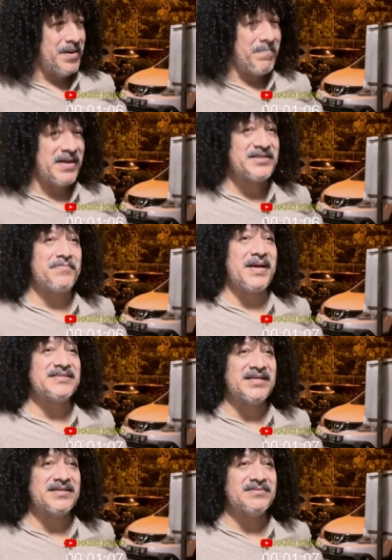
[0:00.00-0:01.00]

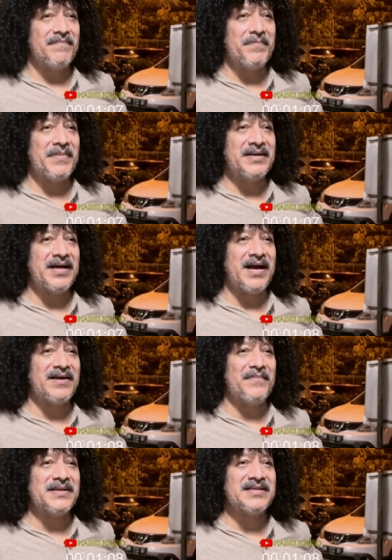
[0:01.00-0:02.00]
Masing-masing memandang
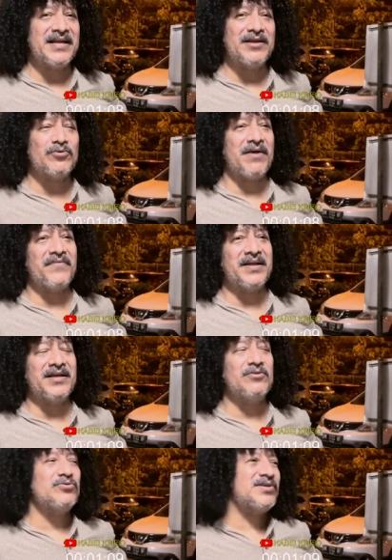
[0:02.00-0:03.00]
agama selain itu kafir.
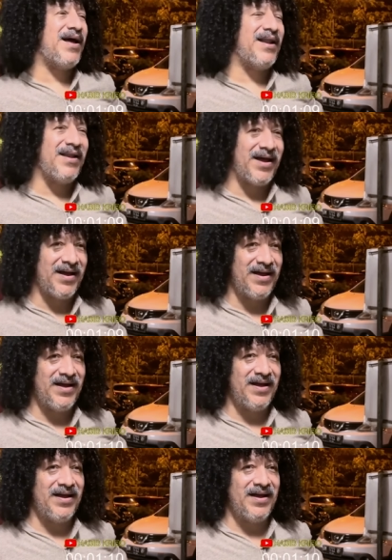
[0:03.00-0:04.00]
Itu salah.
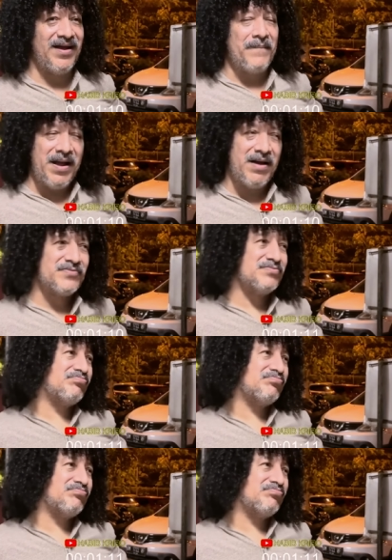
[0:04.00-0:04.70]
Maaf.